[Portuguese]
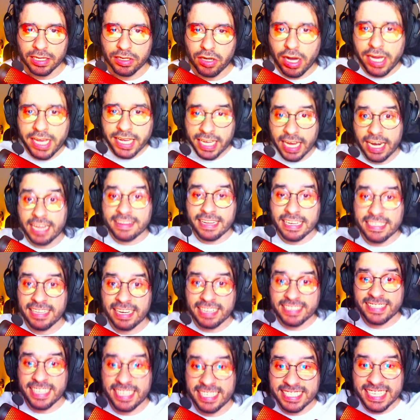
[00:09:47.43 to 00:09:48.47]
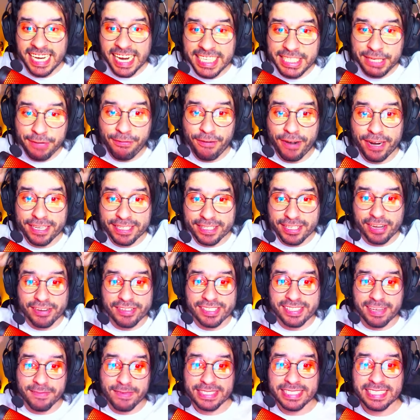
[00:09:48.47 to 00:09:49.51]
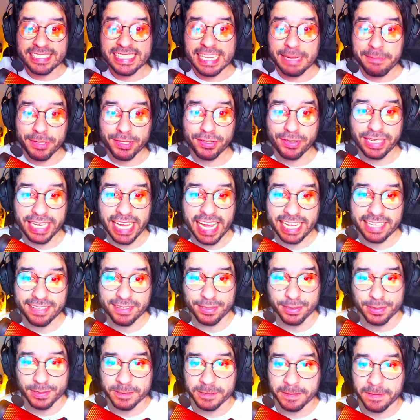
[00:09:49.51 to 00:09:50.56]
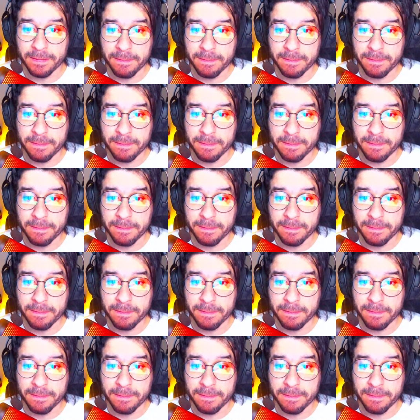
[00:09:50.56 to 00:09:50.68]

Corre, que ela está atrás da gente, Frog Toaster. Você está muito lento.